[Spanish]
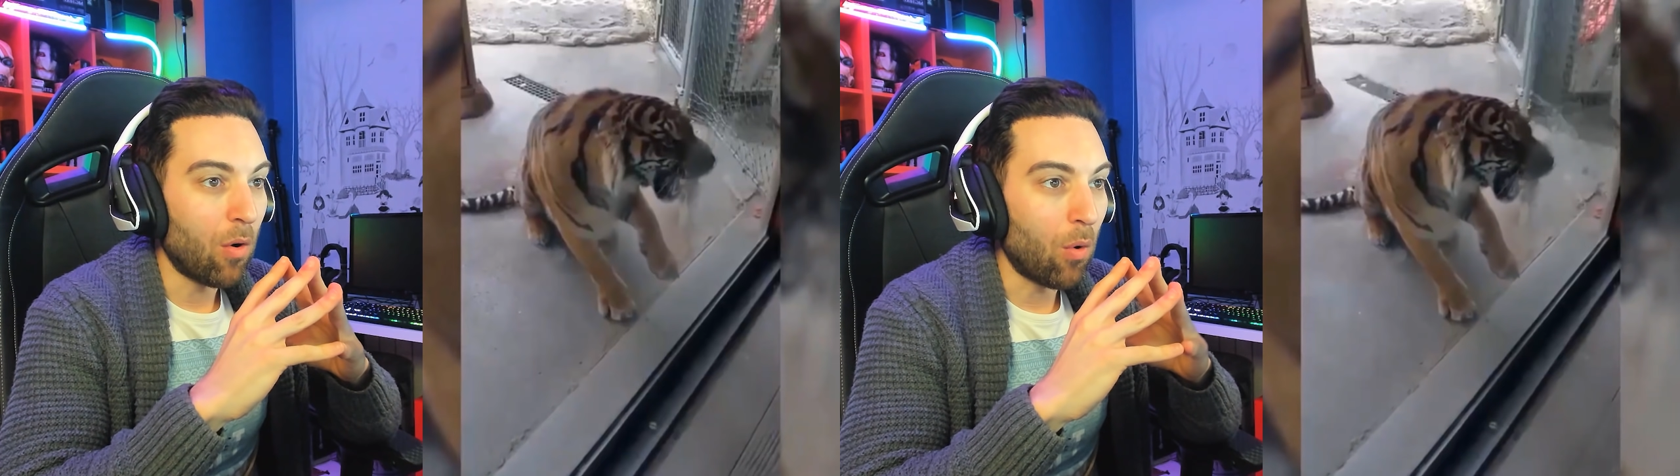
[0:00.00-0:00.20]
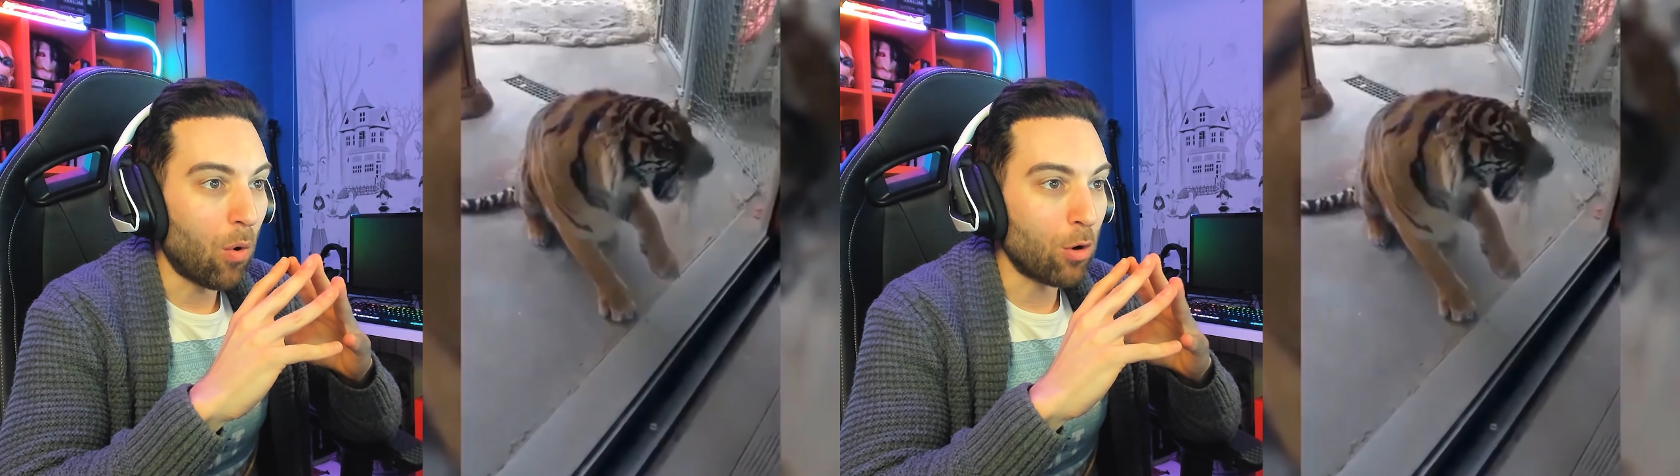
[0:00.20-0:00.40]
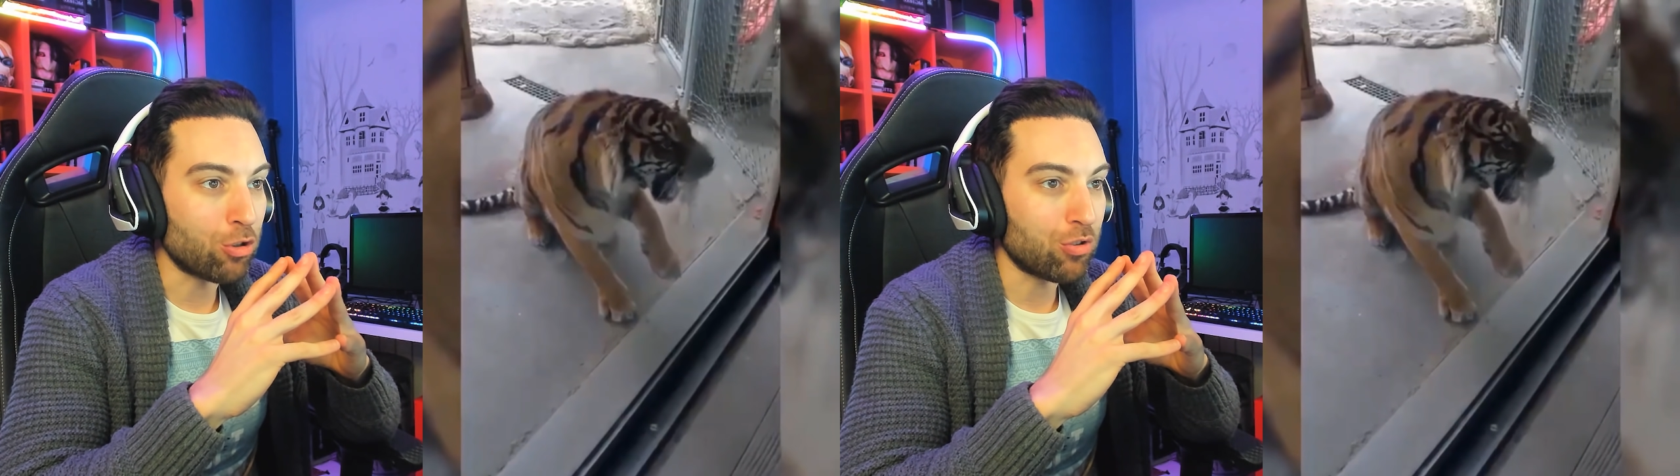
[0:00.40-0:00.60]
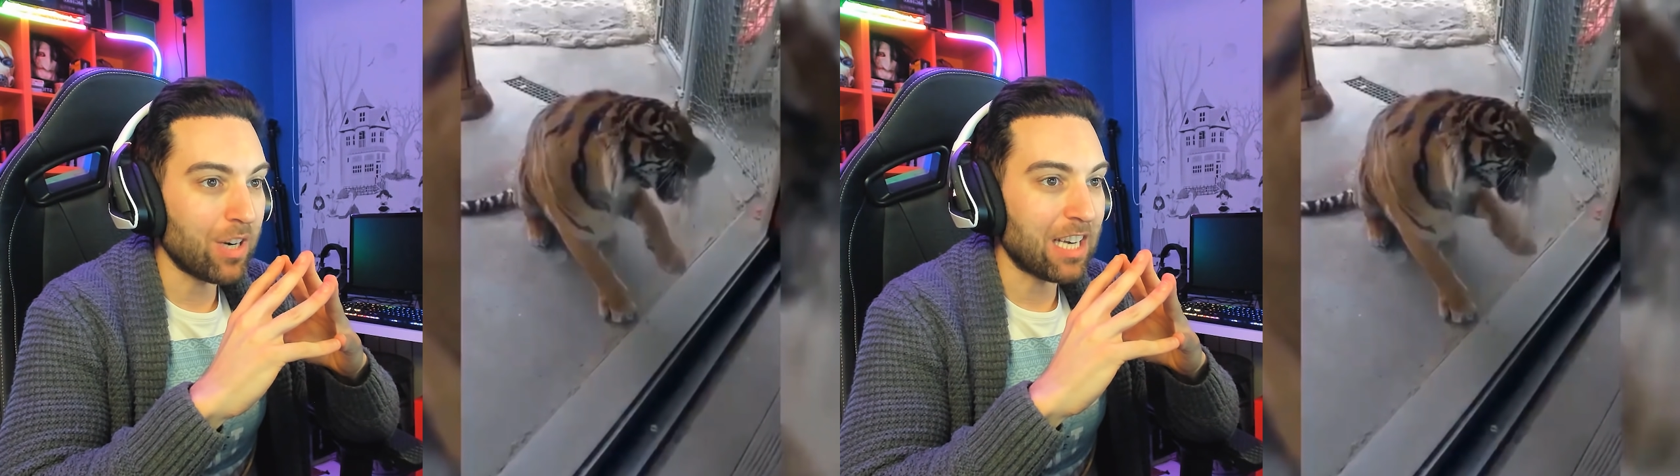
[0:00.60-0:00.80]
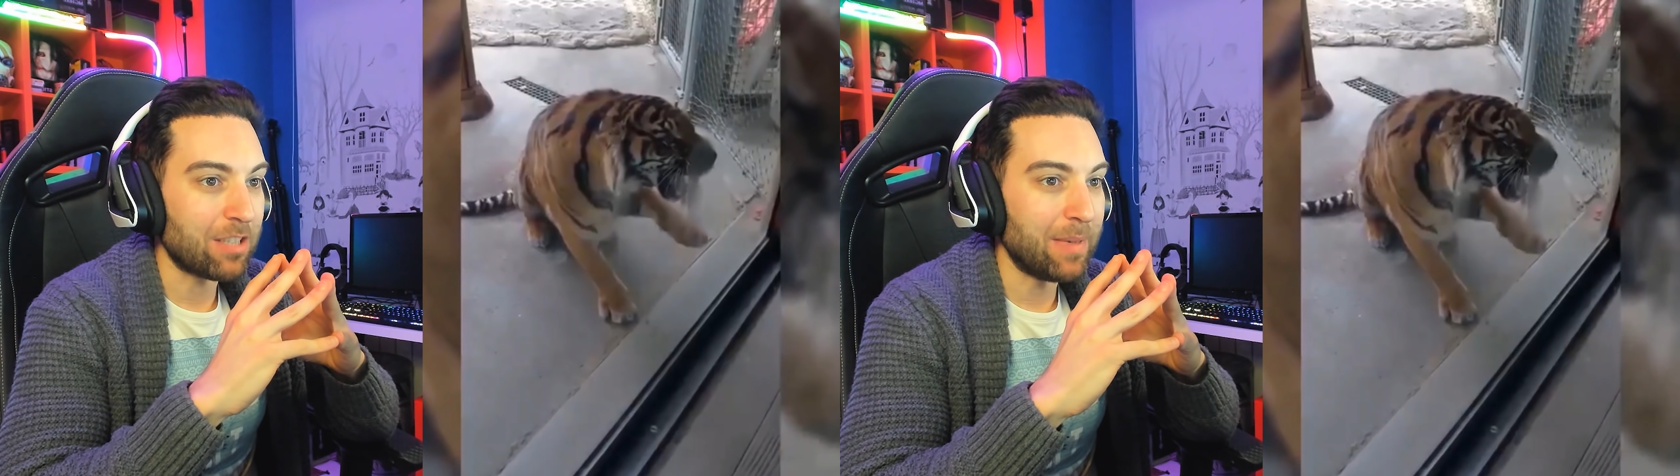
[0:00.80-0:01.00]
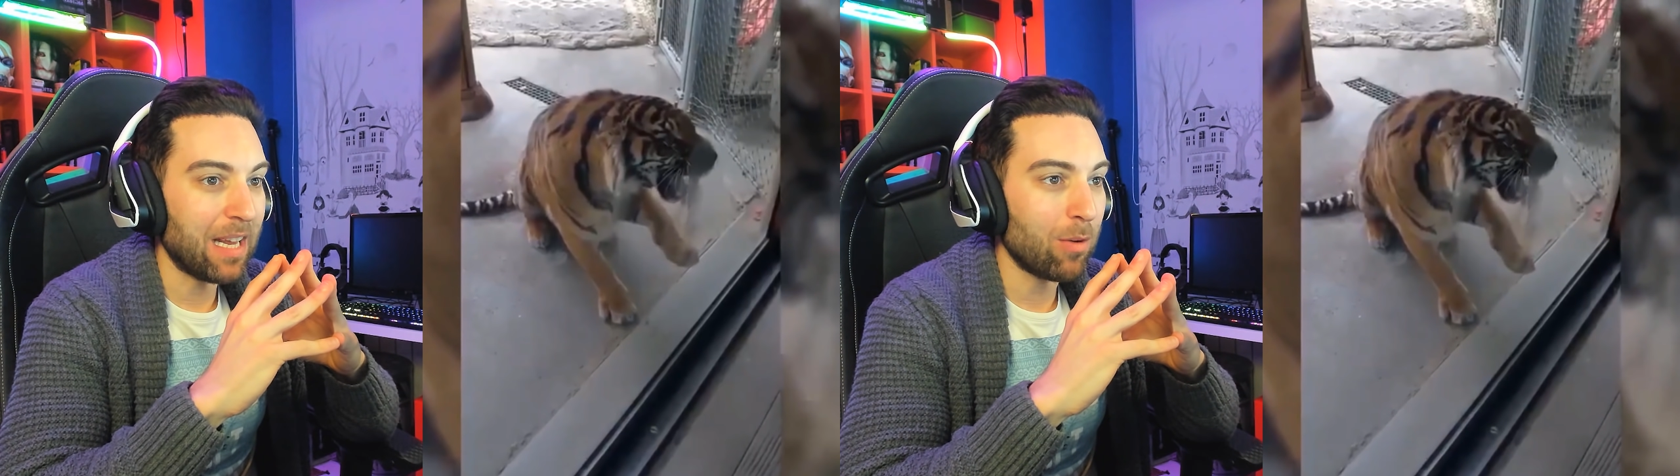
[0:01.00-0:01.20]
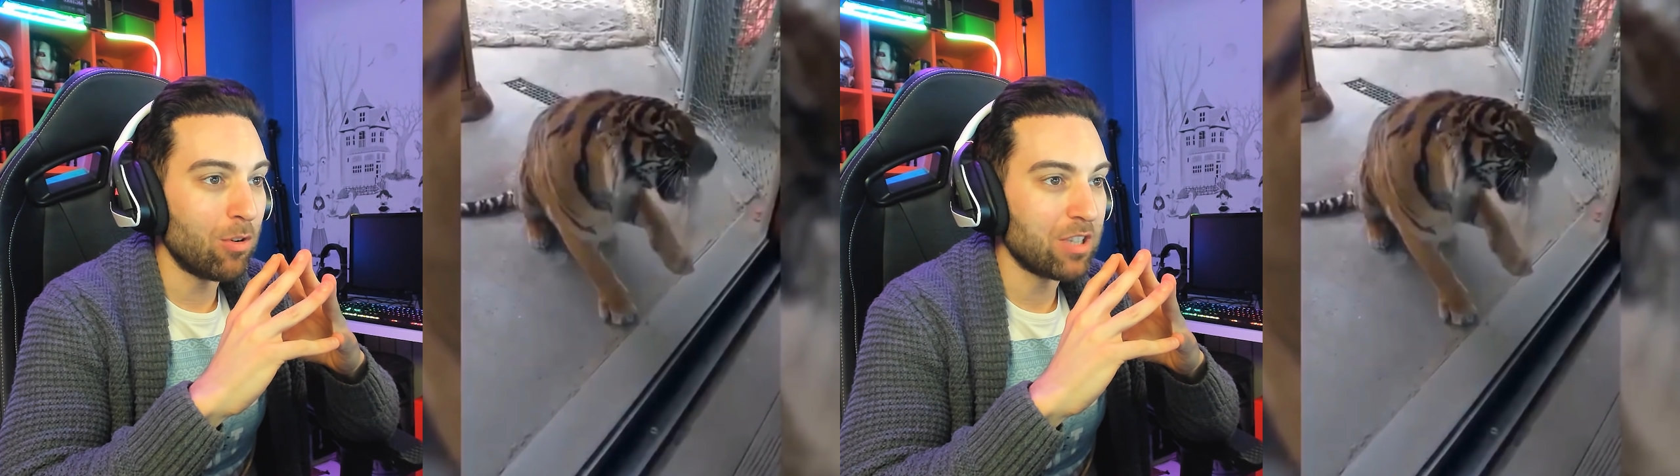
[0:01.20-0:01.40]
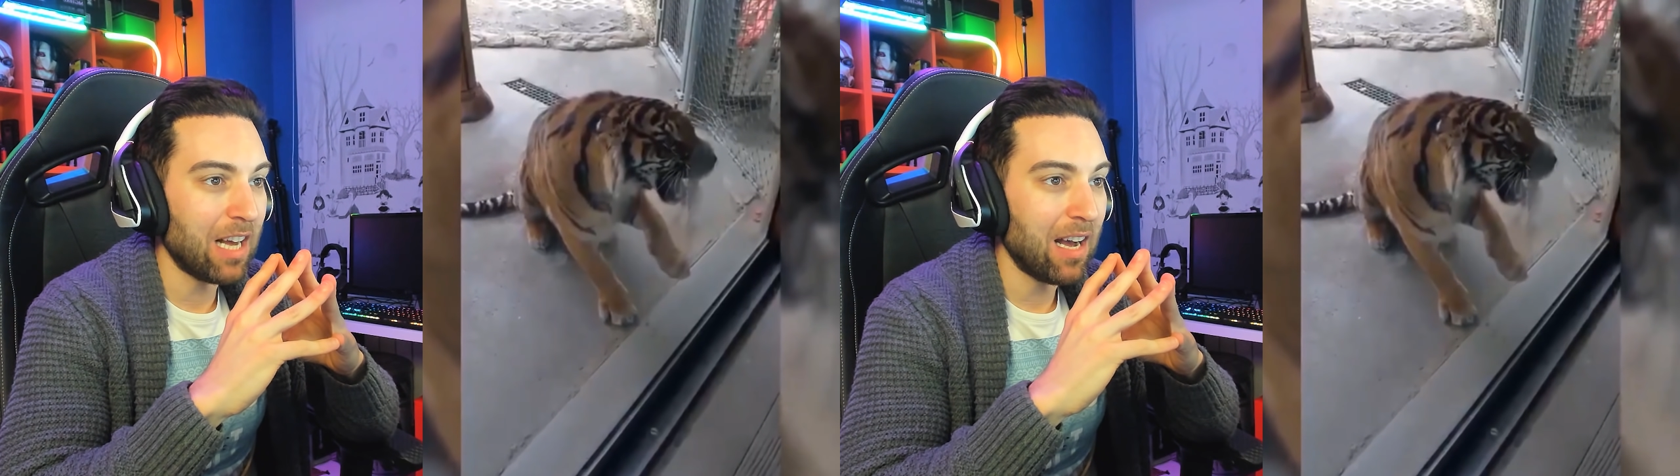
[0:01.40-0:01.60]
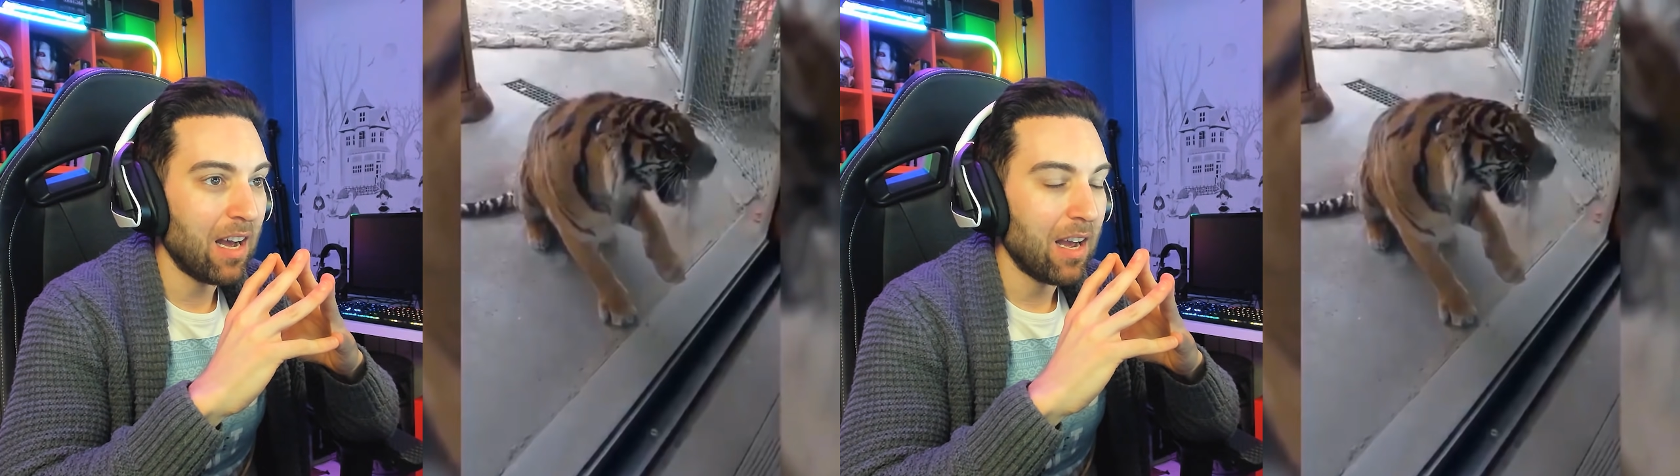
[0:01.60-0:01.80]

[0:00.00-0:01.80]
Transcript: ¡Ostras! Mirad cómo está